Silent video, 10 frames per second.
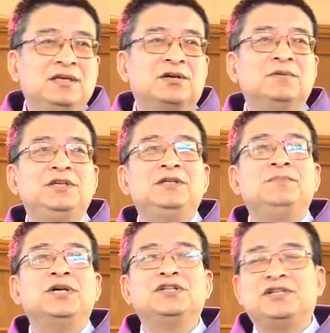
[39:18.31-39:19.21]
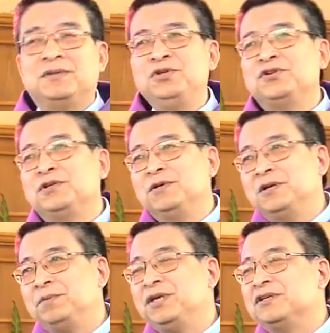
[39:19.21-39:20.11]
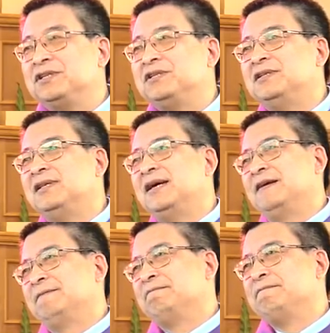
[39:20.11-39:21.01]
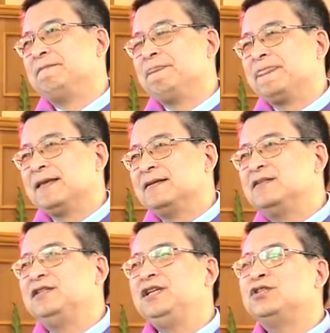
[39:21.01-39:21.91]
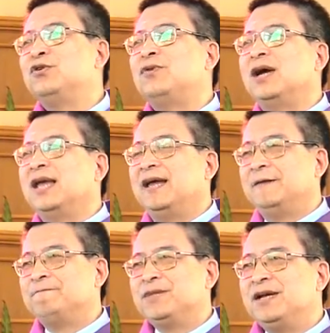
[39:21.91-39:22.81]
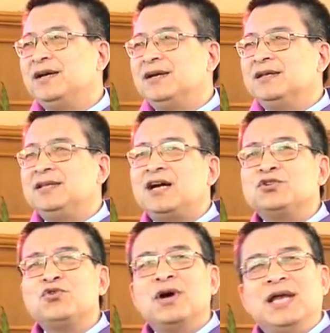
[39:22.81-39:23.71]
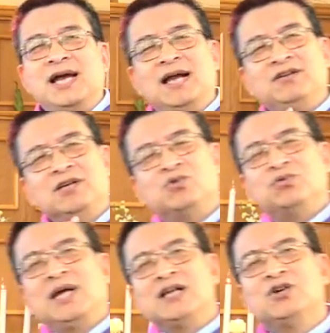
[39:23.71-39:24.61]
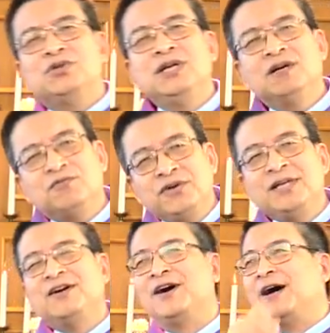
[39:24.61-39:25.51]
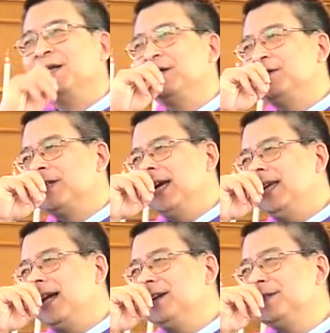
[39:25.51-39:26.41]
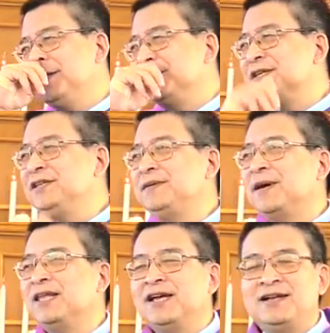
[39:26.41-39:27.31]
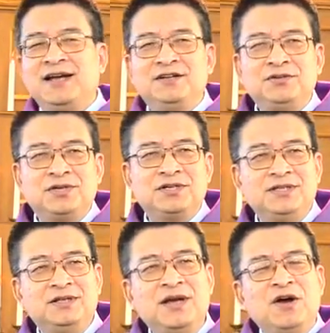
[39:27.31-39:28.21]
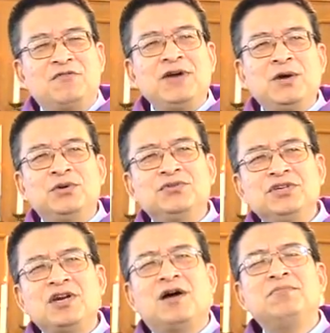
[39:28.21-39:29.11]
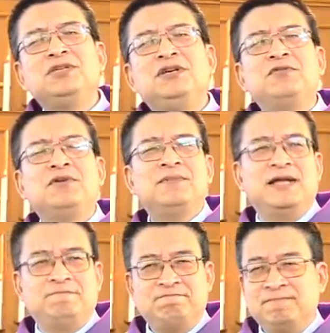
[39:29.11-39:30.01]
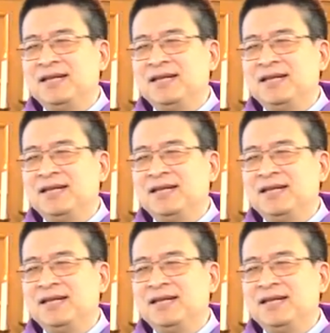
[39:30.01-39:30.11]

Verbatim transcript: 你什么？你你平视什么？你有什么可平视的呢？这是第一层谎言。第二层谎言啊，就这苦大仇深这个味道，好像就是哎呀，这个这一百年来这段时间，外国人都瞧不起我们。